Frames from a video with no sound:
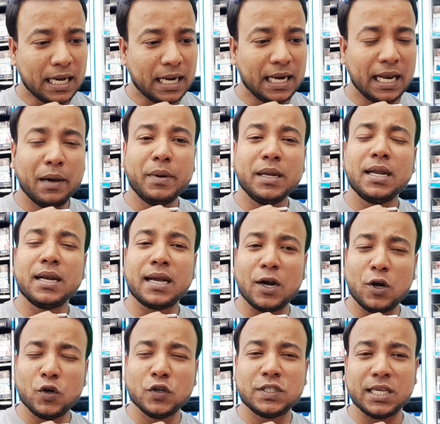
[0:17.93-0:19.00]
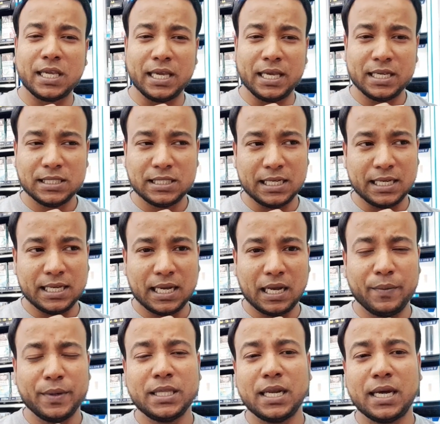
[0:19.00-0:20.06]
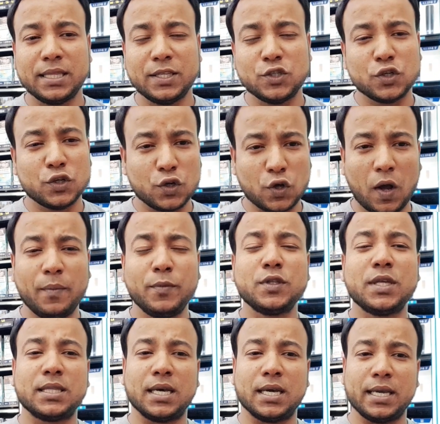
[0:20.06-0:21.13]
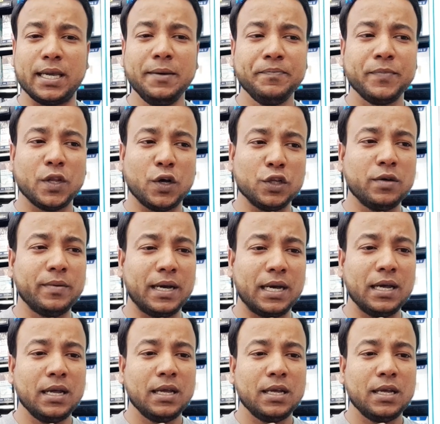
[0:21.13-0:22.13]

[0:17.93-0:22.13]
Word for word: আর না মানার কারণ হচ্ছে কি যে আমাদের হাতে যখন ক্ষমতা থাকে অথবা